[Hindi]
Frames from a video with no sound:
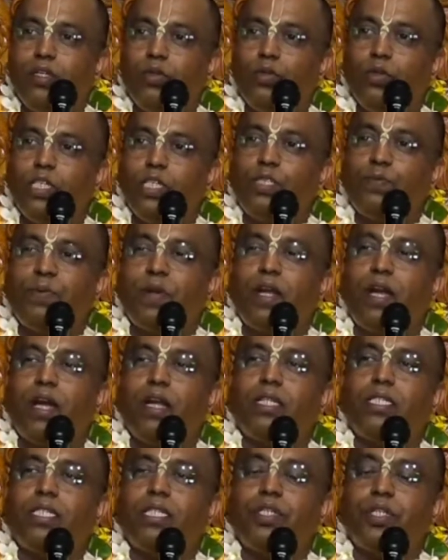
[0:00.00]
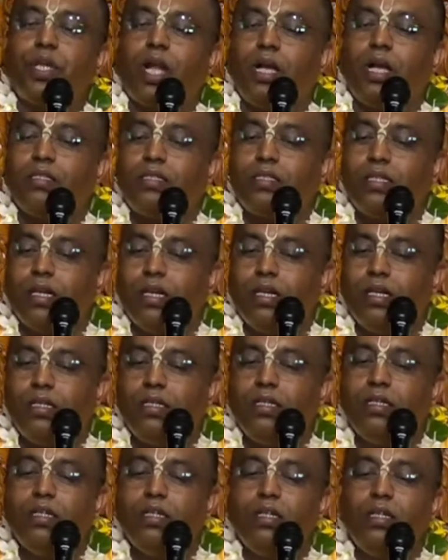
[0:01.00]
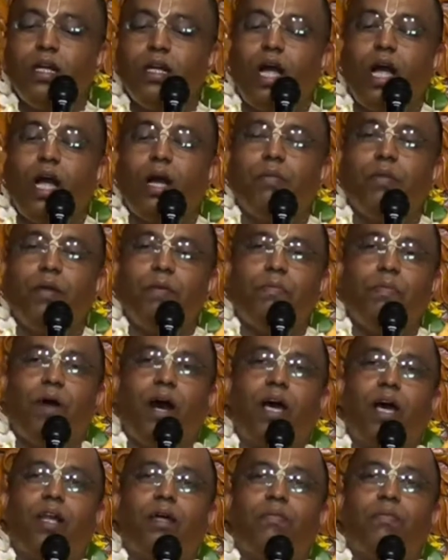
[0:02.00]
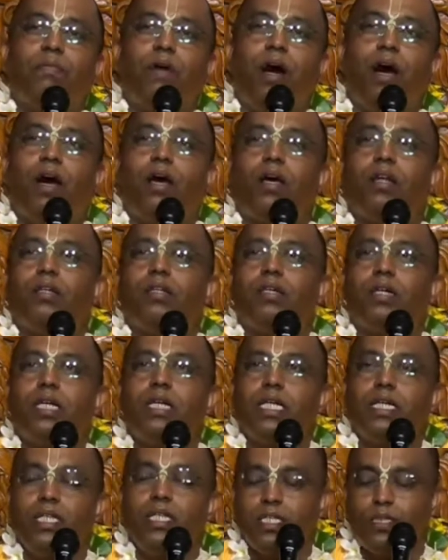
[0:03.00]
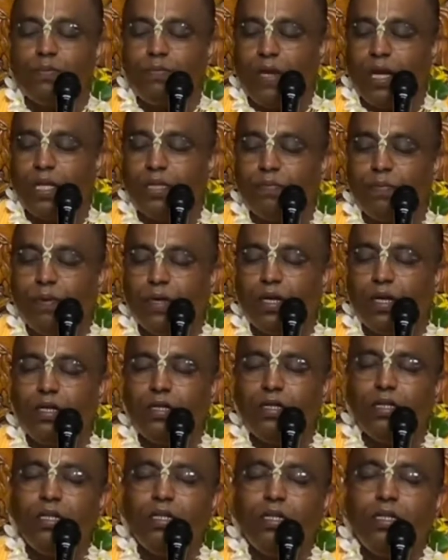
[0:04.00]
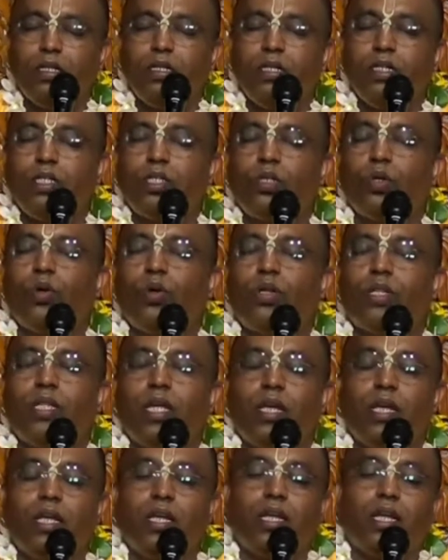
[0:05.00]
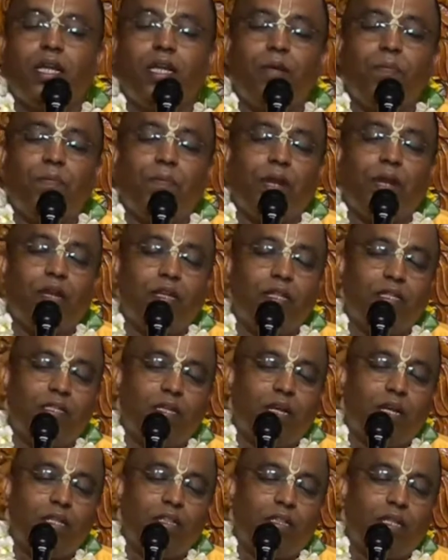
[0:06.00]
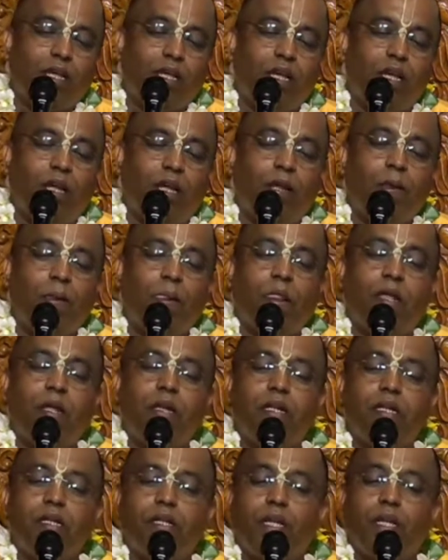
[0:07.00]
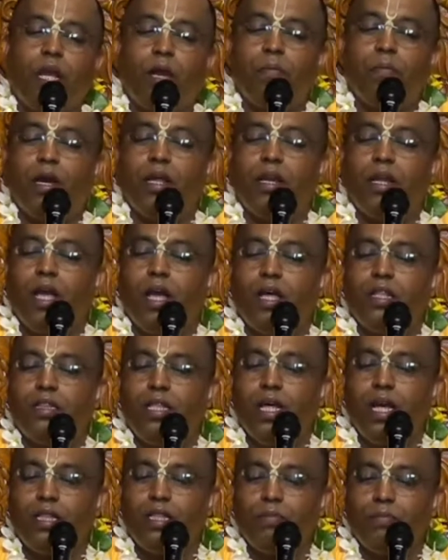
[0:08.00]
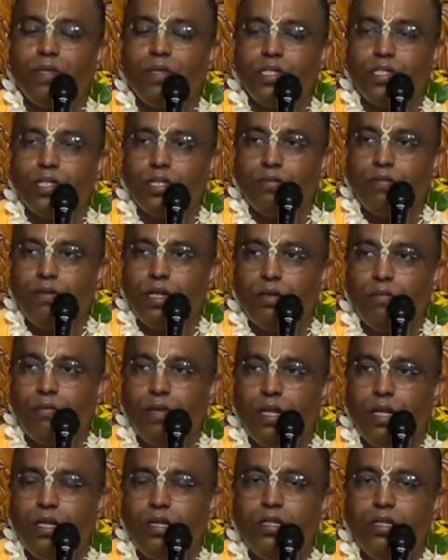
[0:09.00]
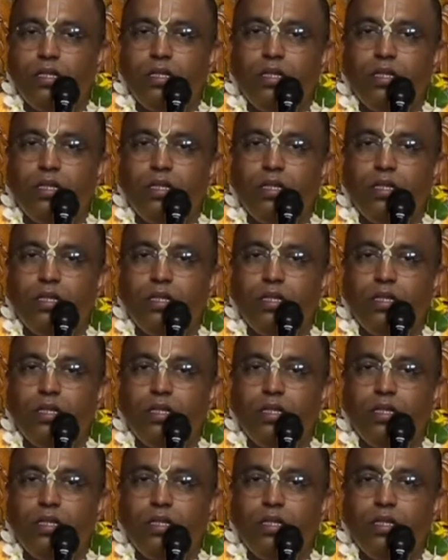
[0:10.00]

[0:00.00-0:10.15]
तो इस प्रकार से शास्त्र हमें बारंबार इस बात पर जोर देने के लिए प्रेरित करते हैं कि हमारे आध्यात्मिक जीवन में